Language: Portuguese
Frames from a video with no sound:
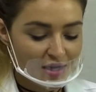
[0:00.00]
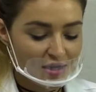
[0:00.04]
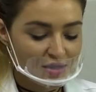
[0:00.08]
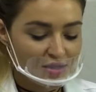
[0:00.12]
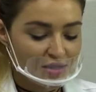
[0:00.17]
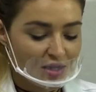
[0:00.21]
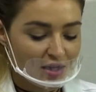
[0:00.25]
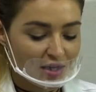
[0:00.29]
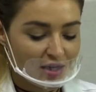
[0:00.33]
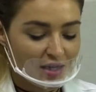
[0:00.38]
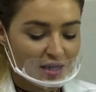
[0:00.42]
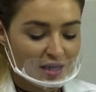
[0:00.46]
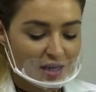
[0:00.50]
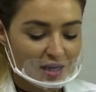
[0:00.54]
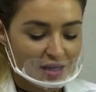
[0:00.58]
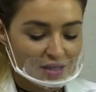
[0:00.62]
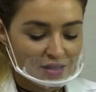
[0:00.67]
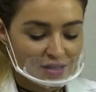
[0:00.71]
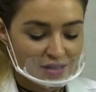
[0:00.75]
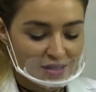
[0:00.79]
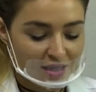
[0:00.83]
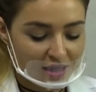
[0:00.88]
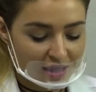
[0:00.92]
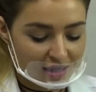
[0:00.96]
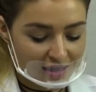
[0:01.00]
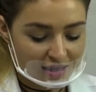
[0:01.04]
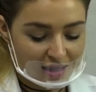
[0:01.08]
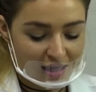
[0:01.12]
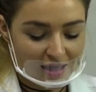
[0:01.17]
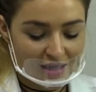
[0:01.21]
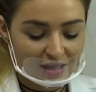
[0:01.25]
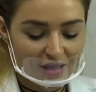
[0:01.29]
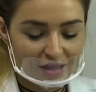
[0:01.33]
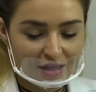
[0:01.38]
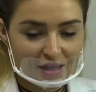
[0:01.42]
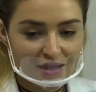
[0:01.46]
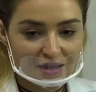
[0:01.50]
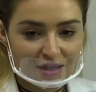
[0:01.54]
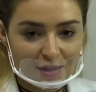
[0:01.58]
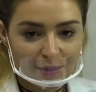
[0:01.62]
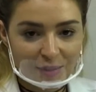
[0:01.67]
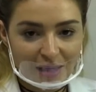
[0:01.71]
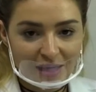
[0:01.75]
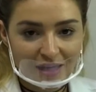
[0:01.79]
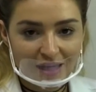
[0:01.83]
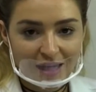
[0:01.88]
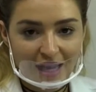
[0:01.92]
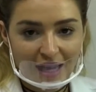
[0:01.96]
Só que antes ela tá aqui, ela tá
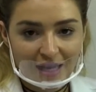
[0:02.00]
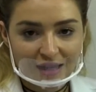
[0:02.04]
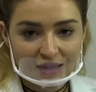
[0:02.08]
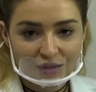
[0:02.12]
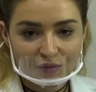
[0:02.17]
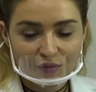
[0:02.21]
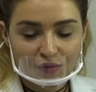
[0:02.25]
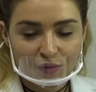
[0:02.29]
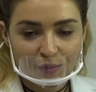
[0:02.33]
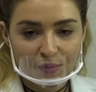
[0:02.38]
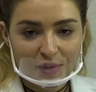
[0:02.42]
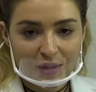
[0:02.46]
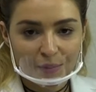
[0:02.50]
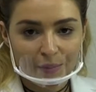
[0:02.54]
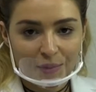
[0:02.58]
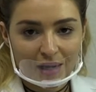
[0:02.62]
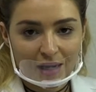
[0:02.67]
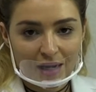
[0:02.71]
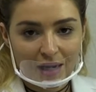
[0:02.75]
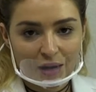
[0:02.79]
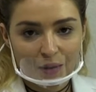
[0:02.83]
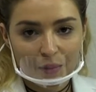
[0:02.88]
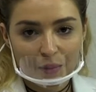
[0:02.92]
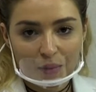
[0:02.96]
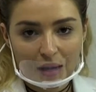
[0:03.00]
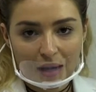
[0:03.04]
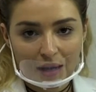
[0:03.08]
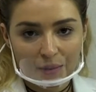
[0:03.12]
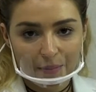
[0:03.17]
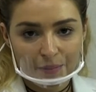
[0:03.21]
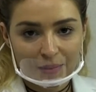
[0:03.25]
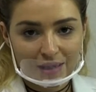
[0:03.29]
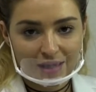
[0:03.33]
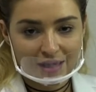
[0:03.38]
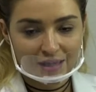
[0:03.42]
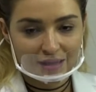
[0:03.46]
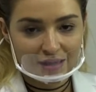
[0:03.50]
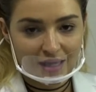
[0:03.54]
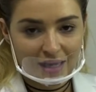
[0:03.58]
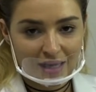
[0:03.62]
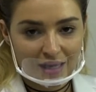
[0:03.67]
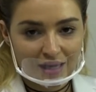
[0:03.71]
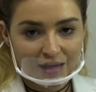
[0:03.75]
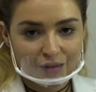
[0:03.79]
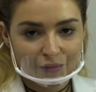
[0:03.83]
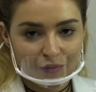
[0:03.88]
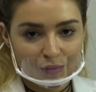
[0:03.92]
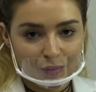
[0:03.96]
maquiada, eu vou preparar a pele
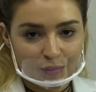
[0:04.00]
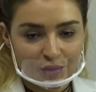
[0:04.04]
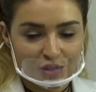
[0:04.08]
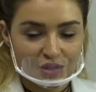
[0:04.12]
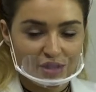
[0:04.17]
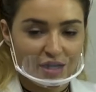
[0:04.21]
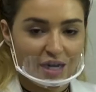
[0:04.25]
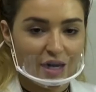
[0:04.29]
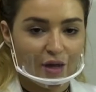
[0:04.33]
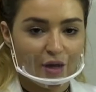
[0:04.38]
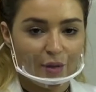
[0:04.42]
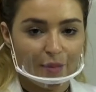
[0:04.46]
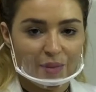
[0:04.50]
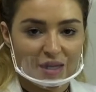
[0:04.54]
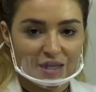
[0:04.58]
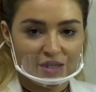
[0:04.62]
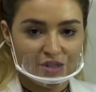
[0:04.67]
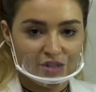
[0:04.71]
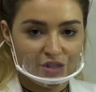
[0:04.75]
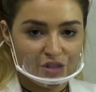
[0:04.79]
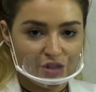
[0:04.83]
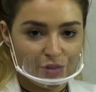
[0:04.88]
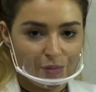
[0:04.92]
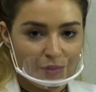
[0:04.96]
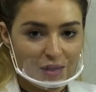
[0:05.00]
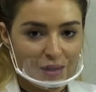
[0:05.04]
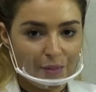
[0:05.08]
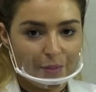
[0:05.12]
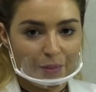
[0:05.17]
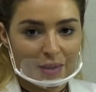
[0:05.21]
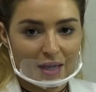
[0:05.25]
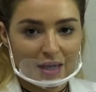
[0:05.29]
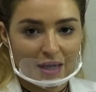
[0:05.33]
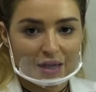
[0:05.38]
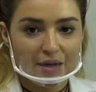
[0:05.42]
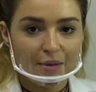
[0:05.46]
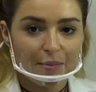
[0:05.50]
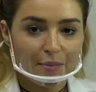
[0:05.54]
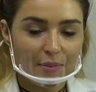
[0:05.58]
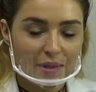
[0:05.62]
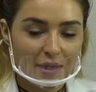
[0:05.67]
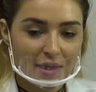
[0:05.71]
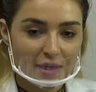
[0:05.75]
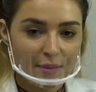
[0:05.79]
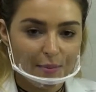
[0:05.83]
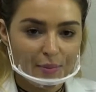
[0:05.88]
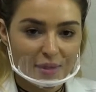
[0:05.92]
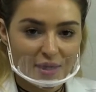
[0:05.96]
dela, vou mostrar como é que a gente prepara a
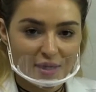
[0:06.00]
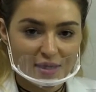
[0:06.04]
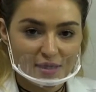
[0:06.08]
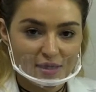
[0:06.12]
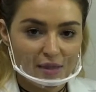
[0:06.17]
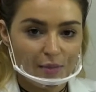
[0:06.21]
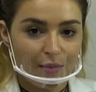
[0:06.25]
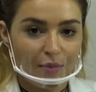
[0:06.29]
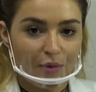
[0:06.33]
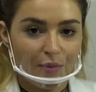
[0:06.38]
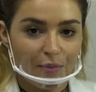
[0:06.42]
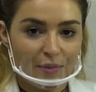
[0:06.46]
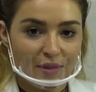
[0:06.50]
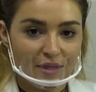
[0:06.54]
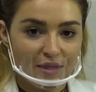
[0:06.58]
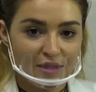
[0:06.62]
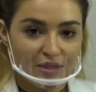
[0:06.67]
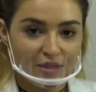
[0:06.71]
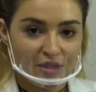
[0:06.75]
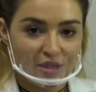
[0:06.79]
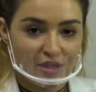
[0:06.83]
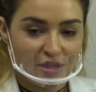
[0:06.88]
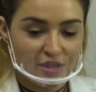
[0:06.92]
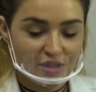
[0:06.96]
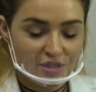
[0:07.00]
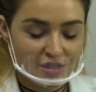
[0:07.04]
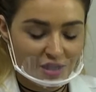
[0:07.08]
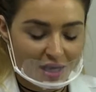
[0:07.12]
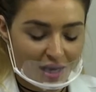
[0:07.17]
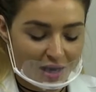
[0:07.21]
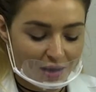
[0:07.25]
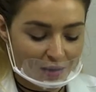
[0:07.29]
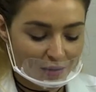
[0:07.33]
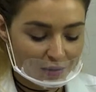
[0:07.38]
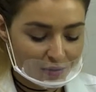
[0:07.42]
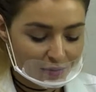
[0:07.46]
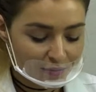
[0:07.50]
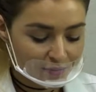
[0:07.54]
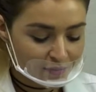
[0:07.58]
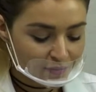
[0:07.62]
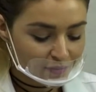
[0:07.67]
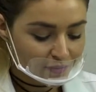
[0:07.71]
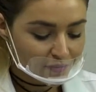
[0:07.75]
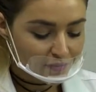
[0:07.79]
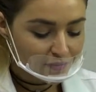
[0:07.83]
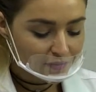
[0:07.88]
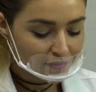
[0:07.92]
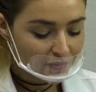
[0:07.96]
pele para receber o peeling de cristal.
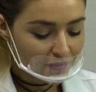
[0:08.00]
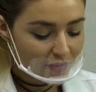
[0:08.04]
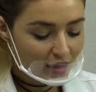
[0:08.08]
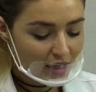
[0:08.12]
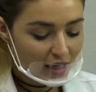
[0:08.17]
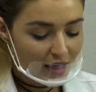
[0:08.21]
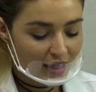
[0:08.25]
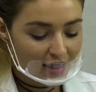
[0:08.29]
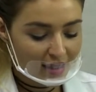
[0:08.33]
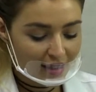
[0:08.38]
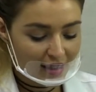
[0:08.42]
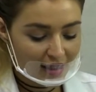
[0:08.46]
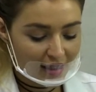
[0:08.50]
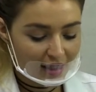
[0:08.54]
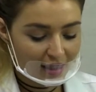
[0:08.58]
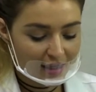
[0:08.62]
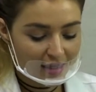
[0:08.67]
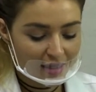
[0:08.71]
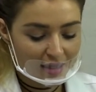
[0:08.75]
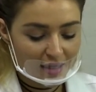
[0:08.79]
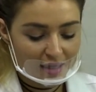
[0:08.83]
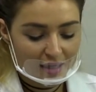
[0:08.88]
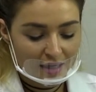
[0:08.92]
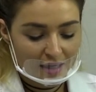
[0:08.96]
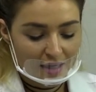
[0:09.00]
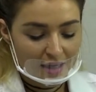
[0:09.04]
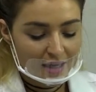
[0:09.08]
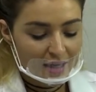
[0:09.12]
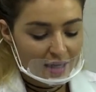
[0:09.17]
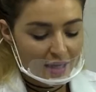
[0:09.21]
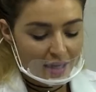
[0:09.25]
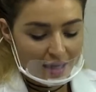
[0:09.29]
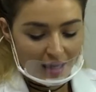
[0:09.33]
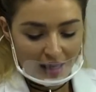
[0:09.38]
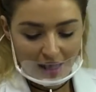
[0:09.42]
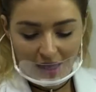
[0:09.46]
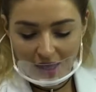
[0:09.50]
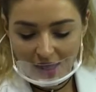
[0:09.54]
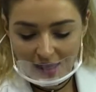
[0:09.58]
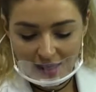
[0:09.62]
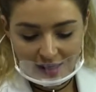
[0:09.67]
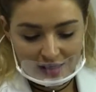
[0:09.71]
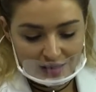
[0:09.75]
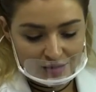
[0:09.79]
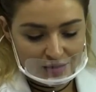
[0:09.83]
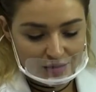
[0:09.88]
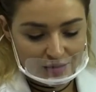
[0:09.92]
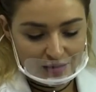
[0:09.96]
E é
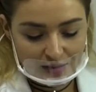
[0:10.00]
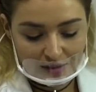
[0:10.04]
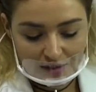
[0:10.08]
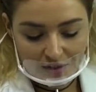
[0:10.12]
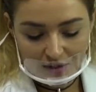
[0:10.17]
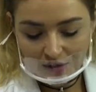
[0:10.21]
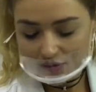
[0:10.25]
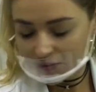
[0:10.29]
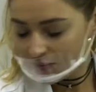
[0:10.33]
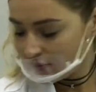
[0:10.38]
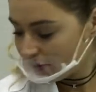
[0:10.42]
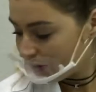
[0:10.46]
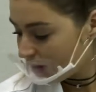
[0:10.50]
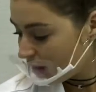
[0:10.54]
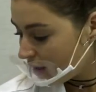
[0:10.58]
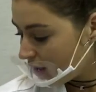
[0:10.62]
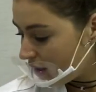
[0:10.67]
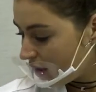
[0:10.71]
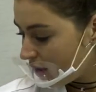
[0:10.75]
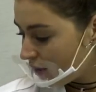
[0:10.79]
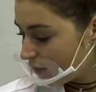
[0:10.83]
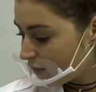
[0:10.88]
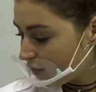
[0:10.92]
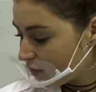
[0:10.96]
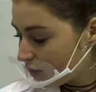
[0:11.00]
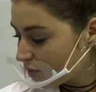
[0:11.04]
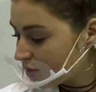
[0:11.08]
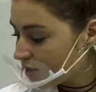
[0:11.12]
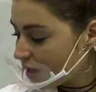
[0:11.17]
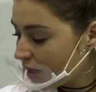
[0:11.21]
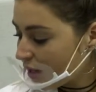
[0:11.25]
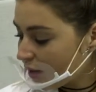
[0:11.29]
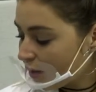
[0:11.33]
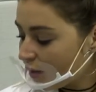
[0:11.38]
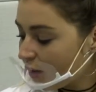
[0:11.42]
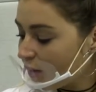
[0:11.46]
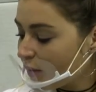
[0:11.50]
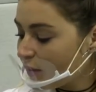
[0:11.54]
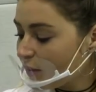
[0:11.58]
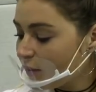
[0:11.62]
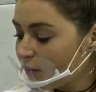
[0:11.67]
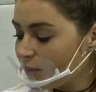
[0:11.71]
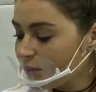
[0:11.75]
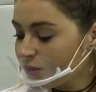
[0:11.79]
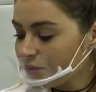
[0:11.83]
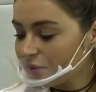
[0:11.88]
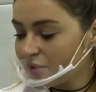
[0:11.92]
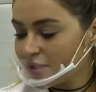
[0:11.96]
isso. Então, eu vou usar
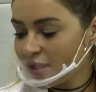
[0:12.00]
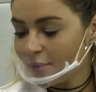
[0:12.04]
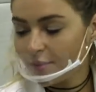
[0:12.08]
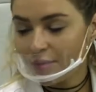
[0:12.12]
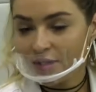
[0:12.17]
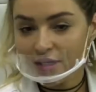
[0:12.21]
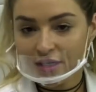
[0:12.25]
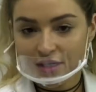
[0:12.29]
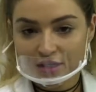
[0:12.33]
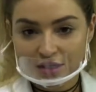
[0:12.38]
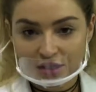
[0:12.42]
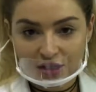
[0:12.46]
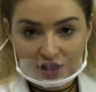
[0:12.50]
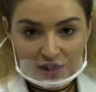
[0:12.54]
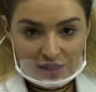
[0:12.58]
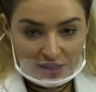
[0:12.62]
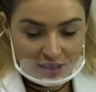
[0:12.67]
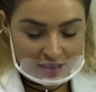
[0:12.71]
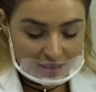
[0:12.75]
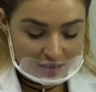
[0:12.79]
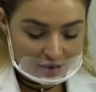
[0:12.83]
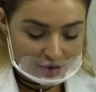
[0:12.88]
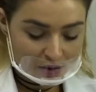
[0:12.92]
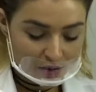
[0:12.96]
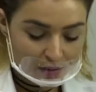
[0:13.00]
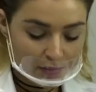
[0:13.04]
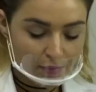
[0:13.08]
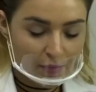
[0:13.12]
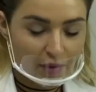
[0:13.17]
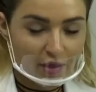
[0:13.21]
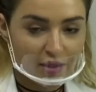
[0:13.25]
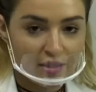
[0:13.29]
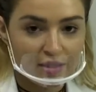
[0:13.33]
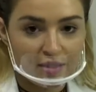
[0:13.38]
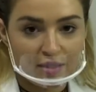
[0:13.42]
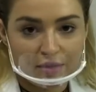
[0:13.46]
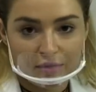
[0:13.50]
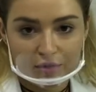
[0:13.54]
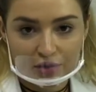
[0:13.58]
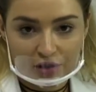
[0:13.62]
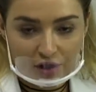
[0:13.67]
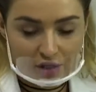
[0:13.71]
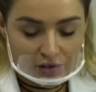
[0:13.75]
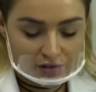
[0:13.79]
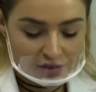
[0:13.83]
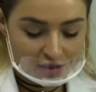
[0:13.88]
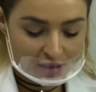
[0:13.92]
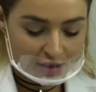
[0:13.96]
um sabonete líquido, pode ser um
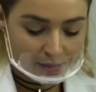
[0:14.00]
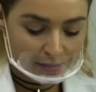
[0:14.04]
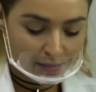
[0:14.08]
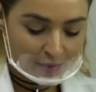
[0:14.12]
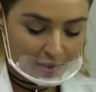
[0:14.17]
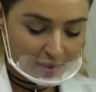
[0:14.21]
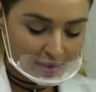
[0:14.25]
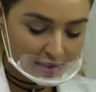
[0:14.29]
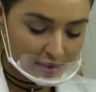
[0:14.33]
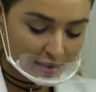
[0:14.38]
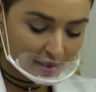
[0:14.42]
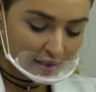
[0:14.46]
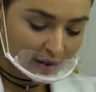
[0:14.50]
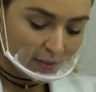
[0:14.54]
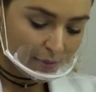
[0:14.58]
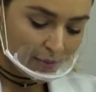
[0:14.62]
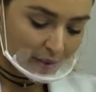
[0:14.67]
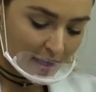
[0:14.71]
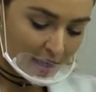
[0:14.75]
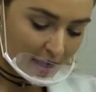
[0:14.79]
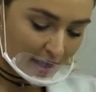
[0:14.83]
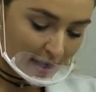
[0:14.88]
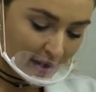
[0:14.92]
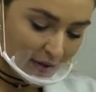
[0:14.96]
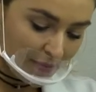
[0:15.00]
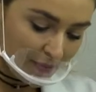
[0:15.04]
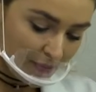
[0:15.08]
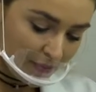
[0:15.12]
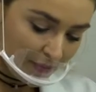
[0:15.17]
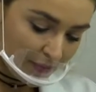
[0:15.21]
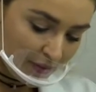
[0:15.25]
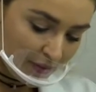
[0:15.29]
gel de limpeza também.